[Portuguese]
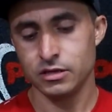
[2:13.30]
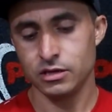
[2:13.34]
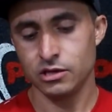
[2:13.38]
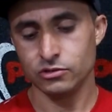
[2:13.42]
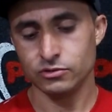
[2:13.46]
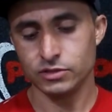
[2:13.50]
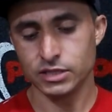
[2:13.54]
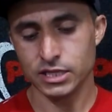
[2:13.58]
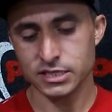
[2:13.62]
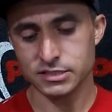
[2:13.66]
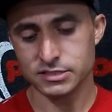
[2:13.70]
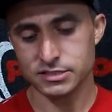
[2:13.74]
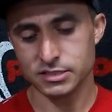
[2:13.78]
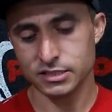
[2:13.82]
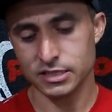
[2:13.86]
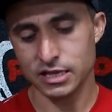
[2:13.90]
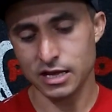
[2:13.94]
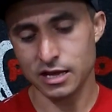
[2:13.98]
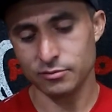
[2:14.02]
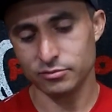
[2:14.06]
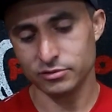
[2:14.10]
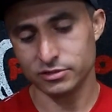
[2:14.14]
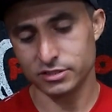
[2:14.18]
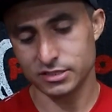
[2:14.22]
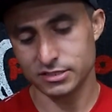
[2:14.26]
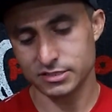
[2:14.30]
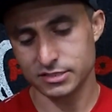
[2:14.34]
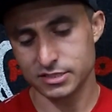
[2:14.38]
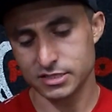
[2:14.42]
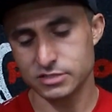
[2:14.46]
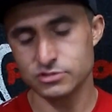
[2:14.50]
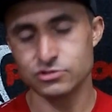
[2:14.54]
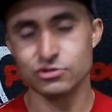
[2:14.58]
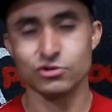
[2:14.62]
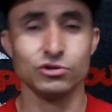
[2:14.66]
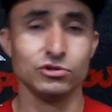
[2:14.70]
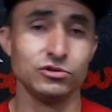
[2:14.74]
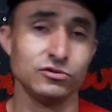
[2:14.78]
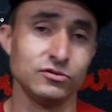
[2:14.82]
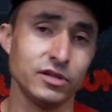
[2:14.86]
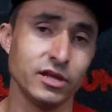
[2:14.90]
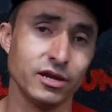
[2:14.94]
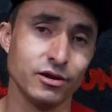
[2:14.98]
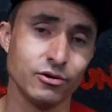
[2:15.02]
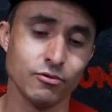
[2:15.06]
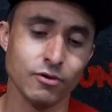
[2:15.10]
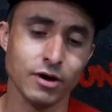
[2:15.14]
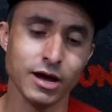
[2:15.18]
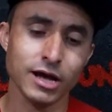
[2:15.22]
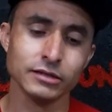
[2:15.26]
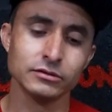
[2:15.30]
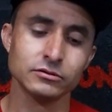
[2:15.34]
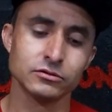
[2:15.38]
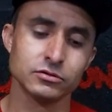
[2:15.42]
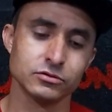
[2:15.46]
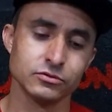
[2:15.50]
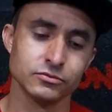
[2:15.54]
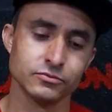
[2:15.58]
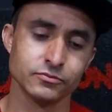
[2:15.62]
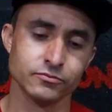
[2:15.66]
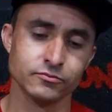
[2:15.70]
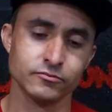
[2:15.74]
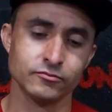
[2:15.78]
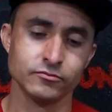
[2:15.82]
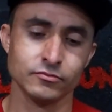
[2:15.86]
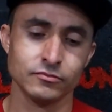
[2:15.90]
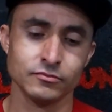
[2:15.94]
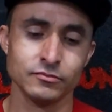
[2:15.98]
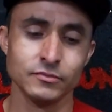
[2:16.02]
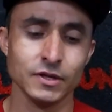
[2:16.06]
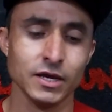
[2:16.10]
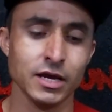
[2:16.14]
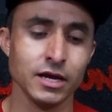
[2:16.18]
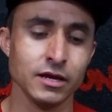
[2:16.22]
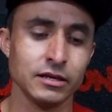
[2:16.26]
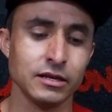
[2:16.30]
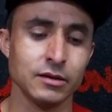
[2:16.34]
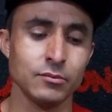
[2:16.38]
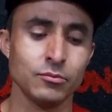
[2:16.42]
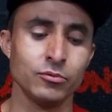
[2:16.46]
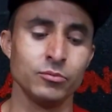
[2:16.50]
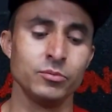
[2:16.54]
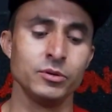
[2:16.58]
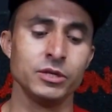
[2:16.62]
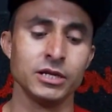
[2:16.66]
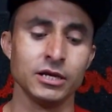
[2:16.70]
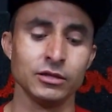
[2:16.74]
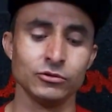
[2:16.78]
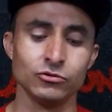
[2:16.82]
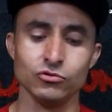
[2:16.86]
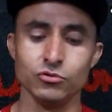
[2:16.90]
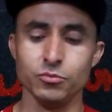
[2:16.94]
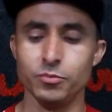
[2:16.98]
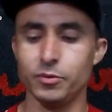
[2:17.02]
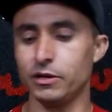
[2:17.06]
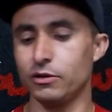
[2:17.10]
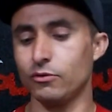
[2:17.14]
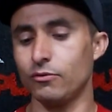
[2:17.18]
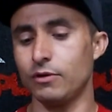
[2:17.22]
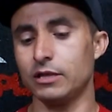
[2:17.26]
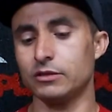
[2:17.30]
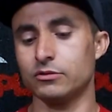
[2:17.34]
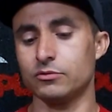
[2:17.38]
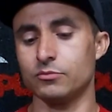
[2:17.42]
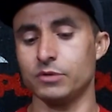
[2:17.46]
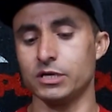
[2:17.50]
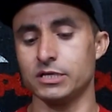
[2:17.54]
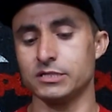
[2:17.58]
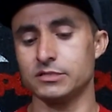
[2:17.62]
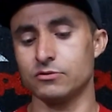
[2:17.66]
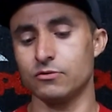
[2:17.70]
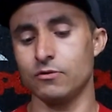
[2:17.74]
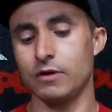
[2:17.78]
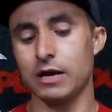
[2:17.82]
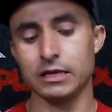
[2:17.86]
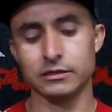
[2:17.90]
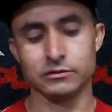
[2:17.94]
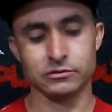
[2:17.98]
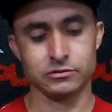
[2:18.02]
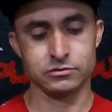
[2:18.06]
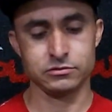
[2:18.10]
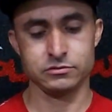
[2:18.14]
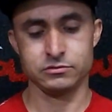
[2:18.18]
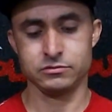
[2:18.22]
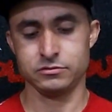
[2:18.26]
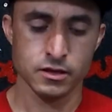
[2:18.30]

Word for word: é o TSW 308D4, tá? Ele é bobina dupla 4 mais 4.